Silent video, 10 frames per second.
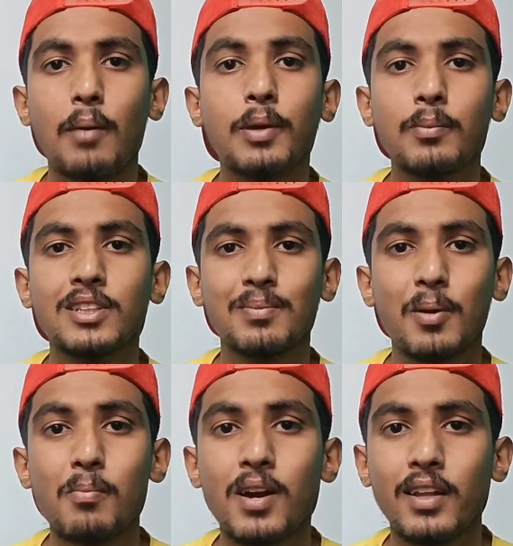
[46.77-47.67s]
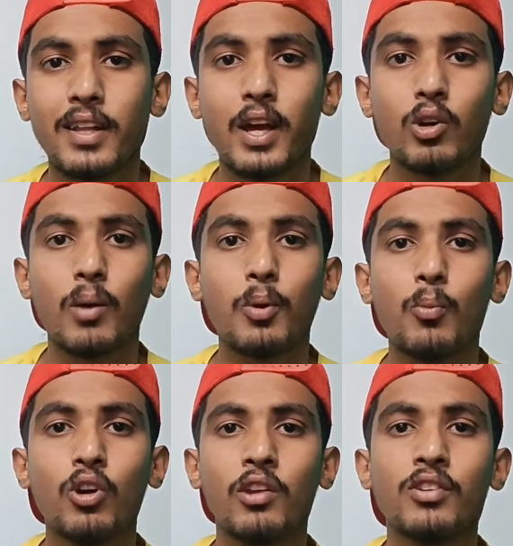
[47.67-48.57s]
आपकी मसल पम्प बढ़ाता है और
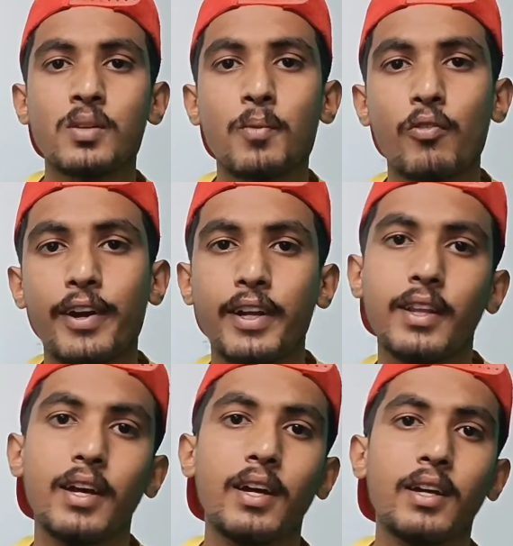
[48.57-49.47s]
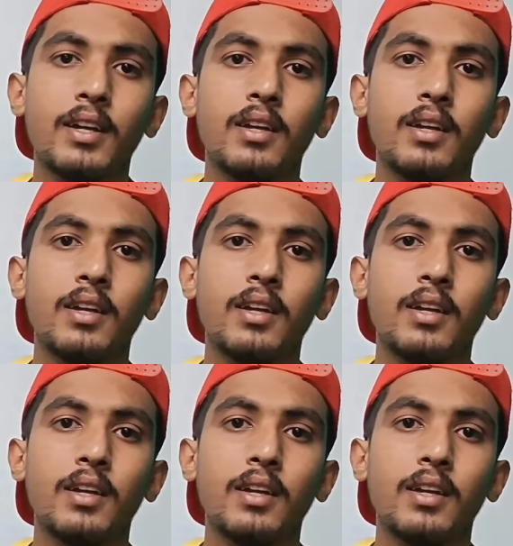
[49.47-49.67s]
आपको मोटिवेशन प्रोवाइड करता है